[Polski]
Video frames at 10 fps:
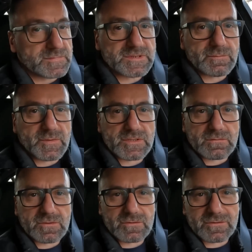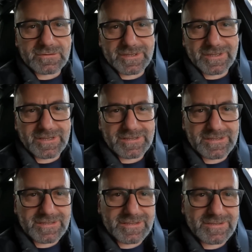Zapraszam do oglądania
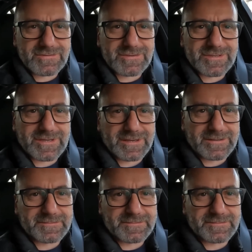dalszej części odcinka.